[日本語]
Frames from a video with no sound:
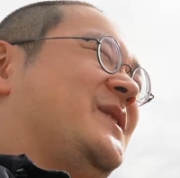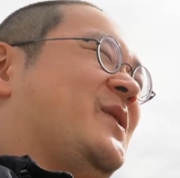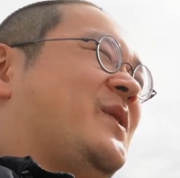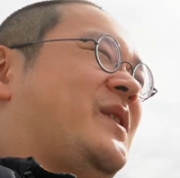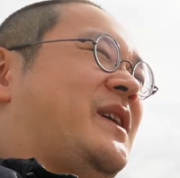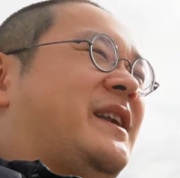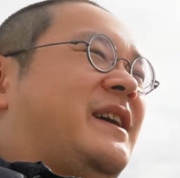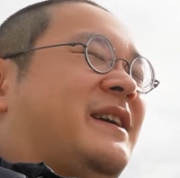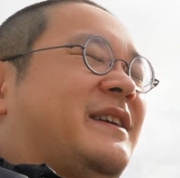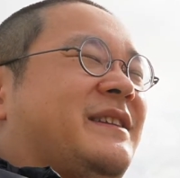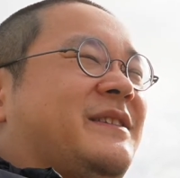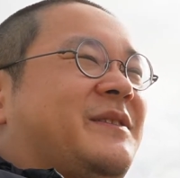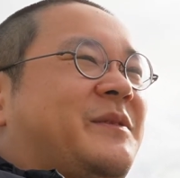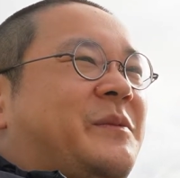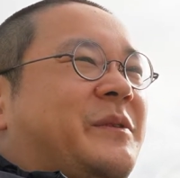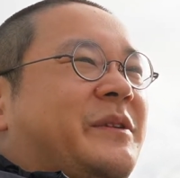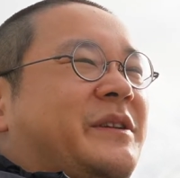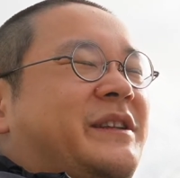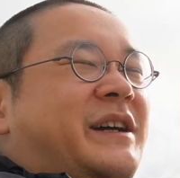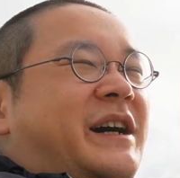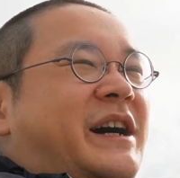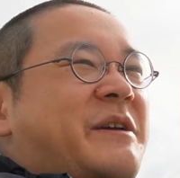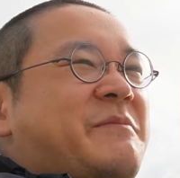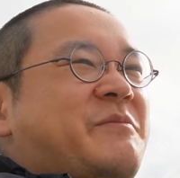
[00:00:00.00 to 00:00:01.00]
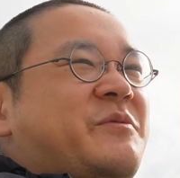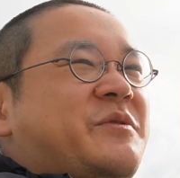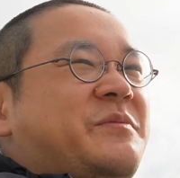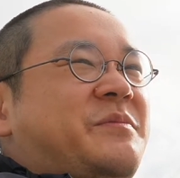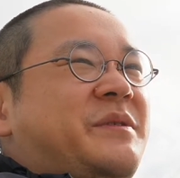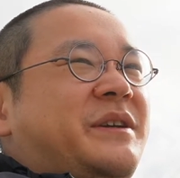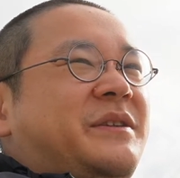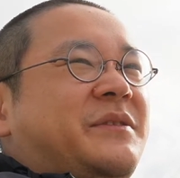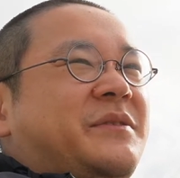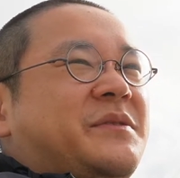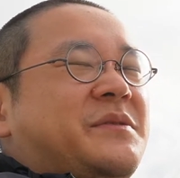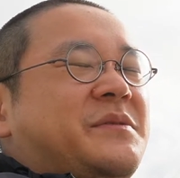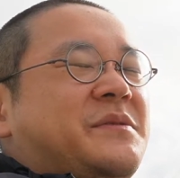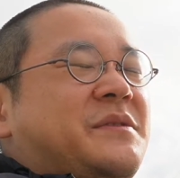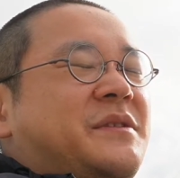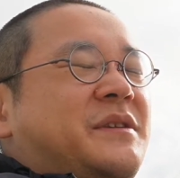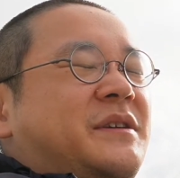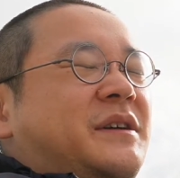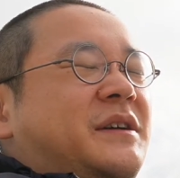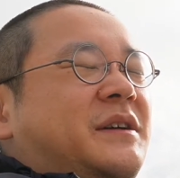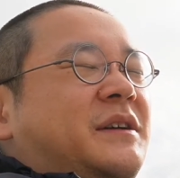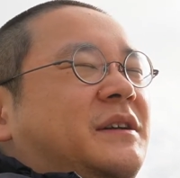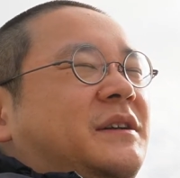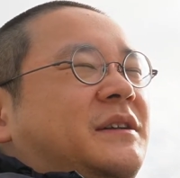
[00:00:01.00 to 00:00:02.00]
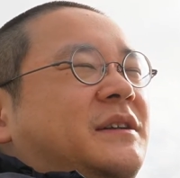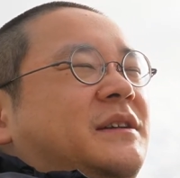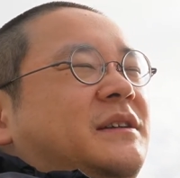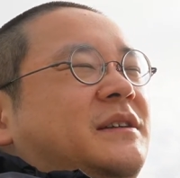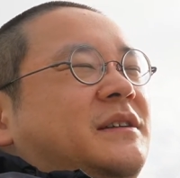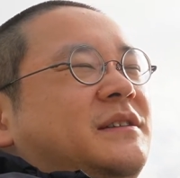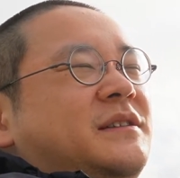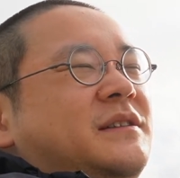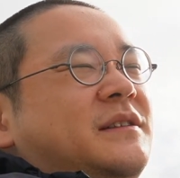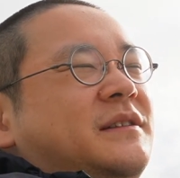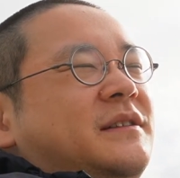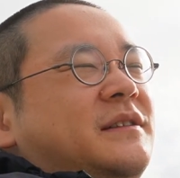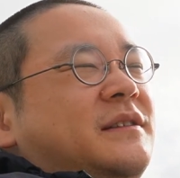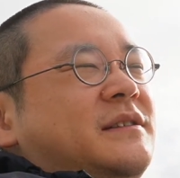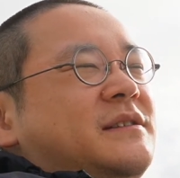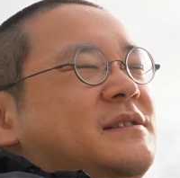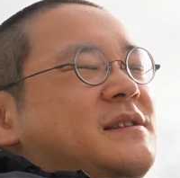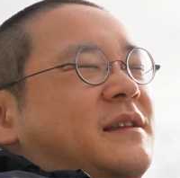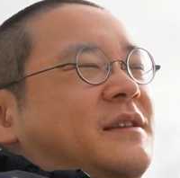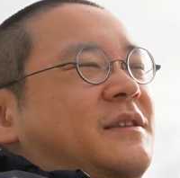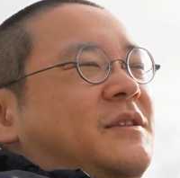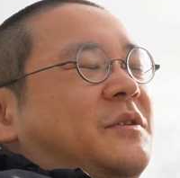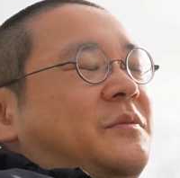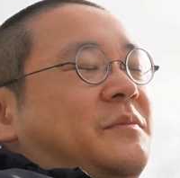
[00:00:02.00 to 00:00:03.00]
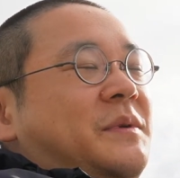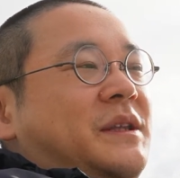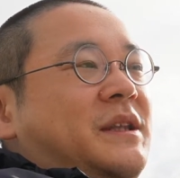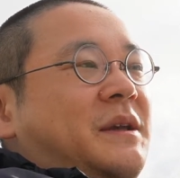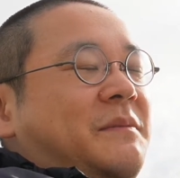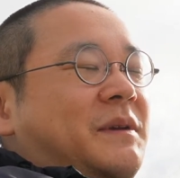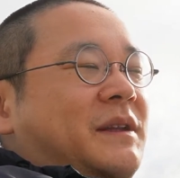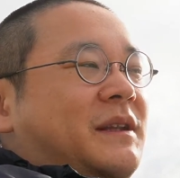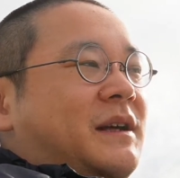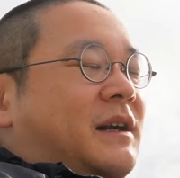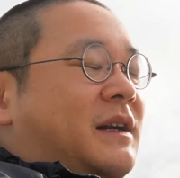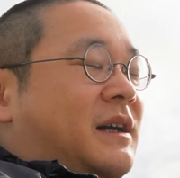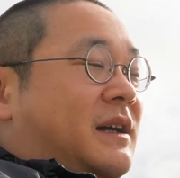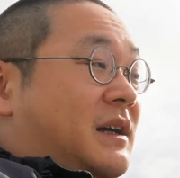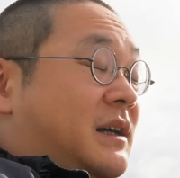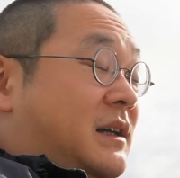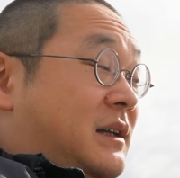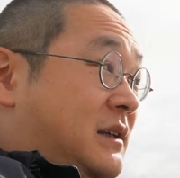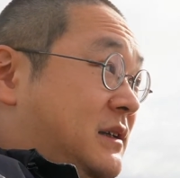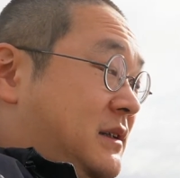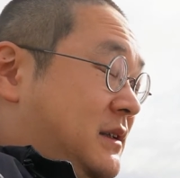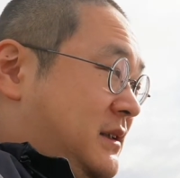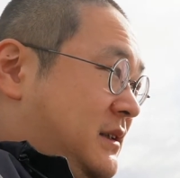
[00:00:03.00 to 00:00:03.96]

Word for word: どうかなと思って iMovie の設定を見てみたら